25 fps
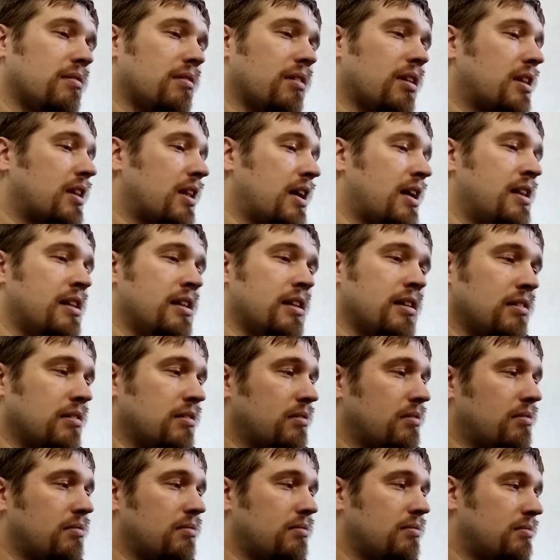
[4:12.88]
А далее
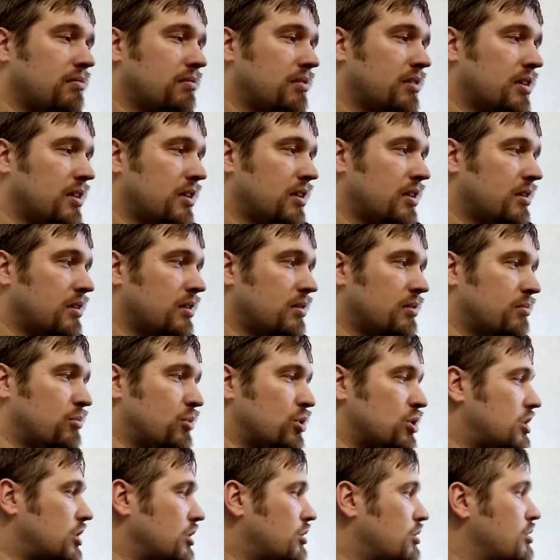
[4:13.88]

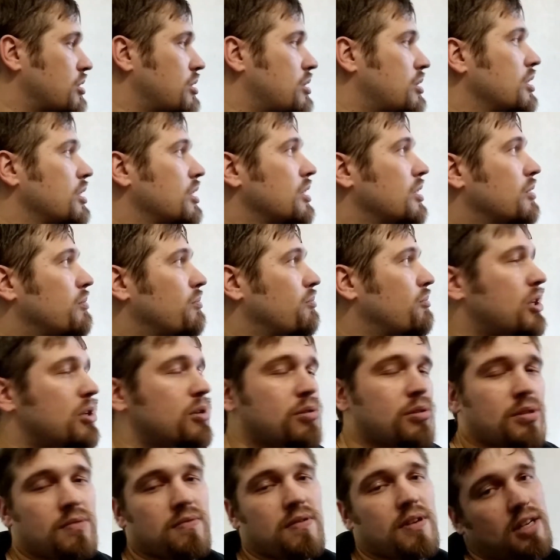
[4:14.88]
можете хоть
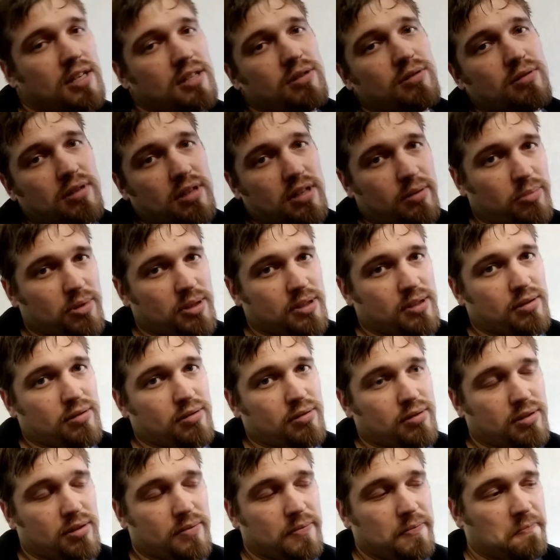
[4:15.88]
миллион своих теорий
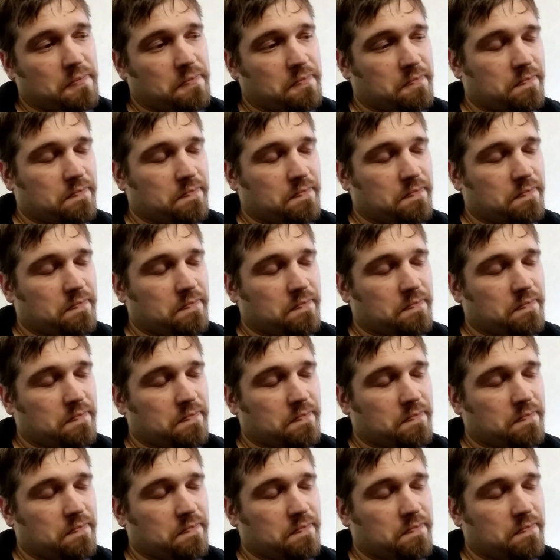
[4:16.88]
построить.